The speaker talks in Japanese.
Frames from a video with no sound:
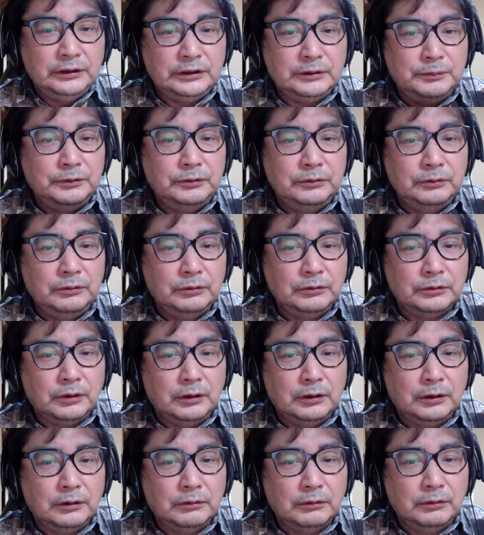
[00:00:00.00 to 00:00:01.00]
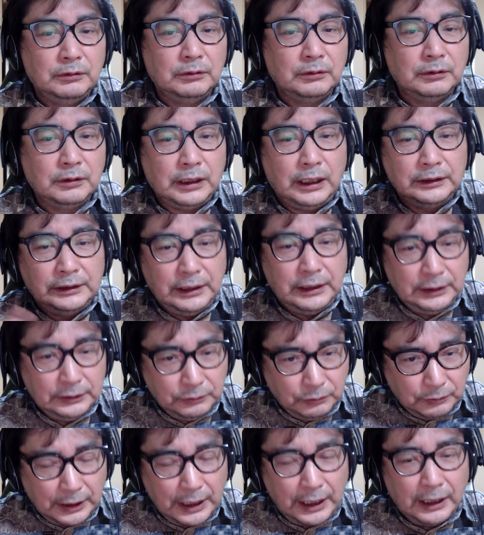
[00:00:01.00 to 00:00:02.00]
自分の、家庭
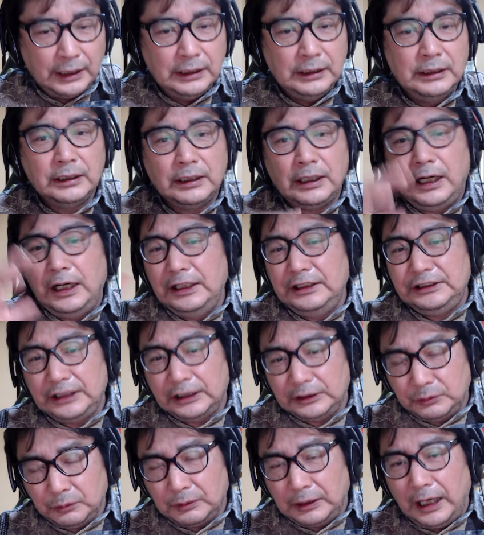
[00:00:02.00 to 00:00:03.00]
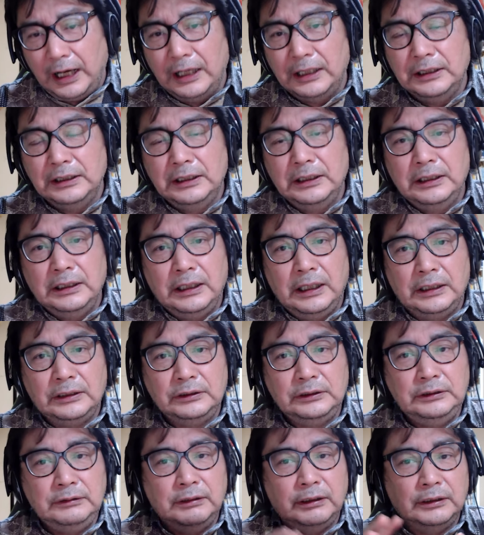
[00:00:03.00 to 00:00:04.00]
とか、会社とか、あ
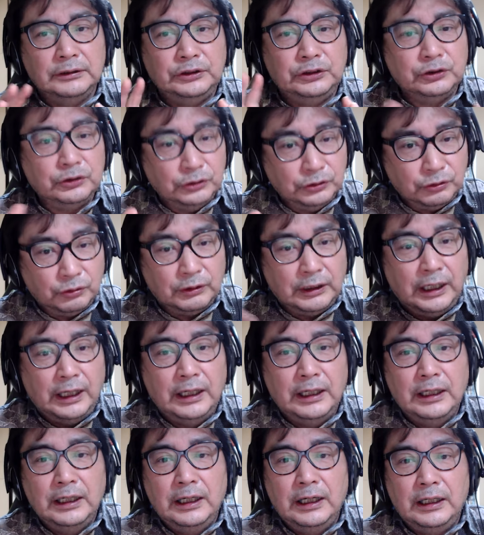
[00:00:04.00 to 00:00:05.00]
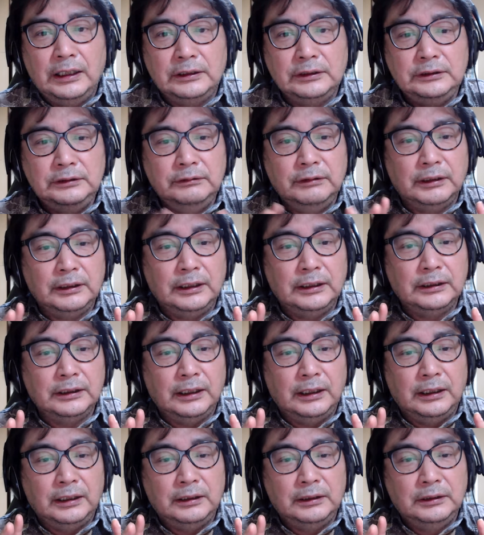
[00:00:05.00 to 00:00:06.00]
るいは塾とか、あるいはなん
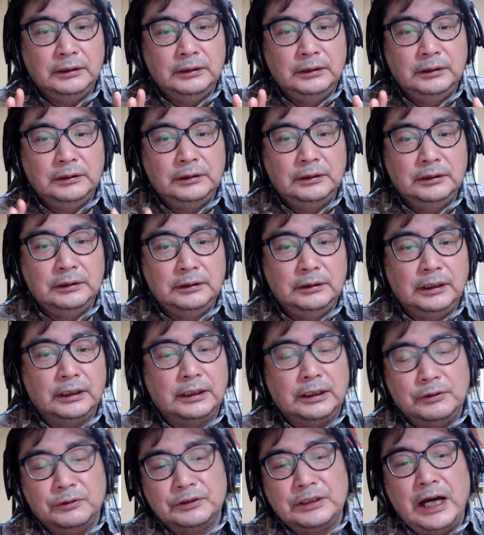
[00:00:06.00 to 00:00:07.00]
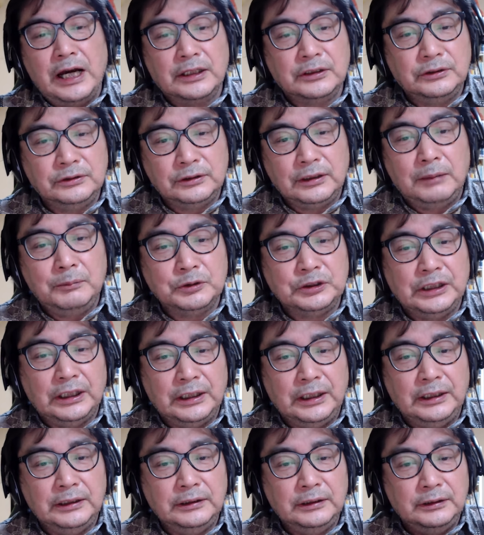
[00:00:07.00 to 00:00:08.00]
かのサークルかもしれ
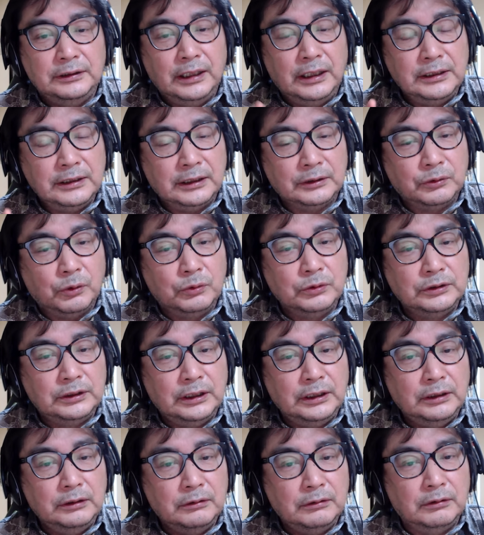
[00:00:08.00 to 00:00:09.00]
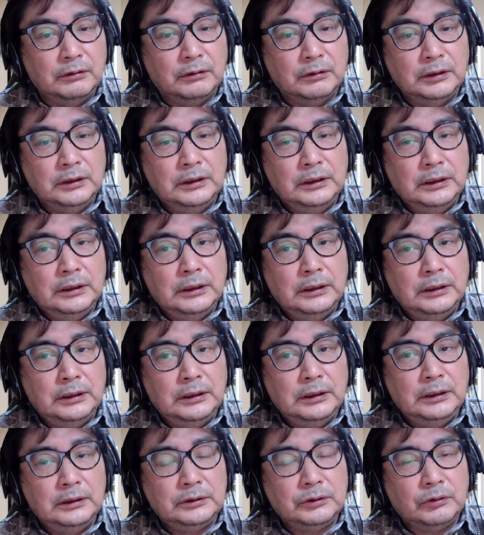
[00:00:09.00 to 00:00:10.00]
ない。何か特定の、
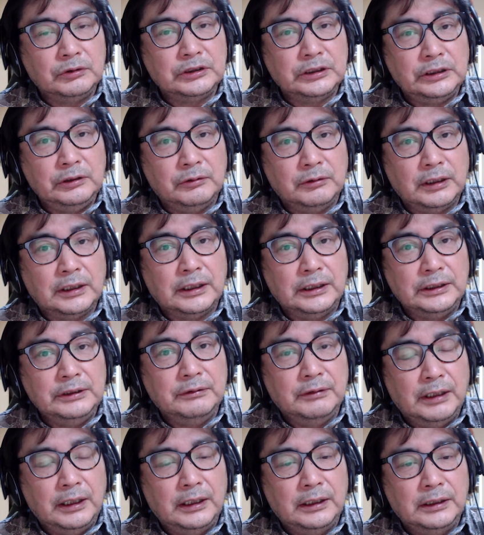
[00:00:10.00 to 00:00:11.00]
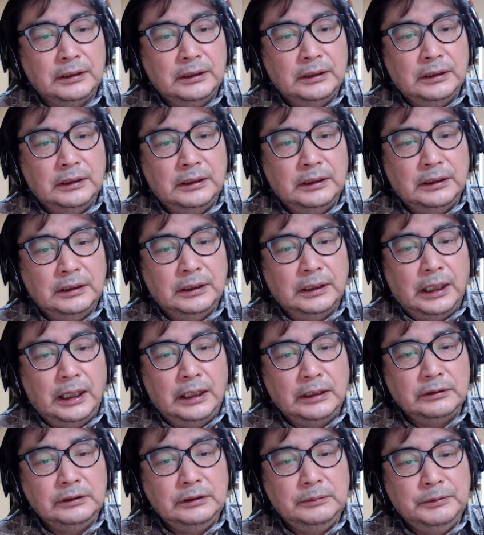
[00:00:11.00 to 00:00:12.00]
組織の中には、
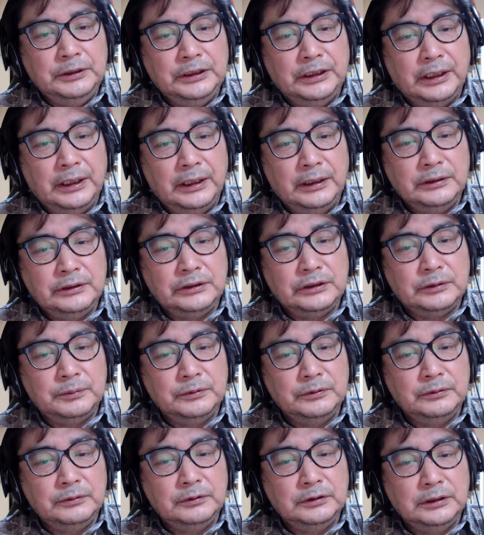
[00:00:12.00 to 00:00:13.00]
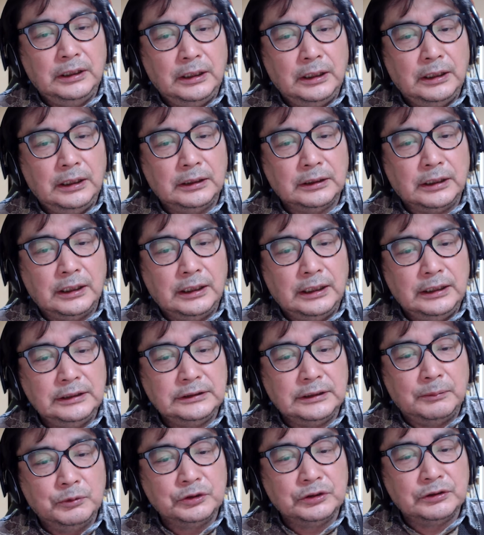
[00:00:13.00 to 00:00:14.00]
ある意味でね、自分が加害
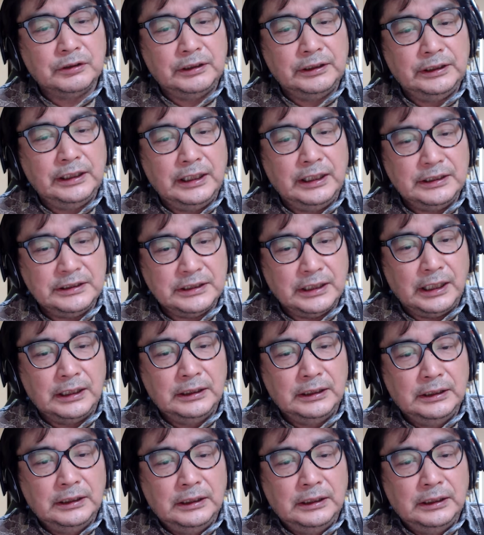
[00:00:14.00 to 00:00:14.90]
者もしくは被害者、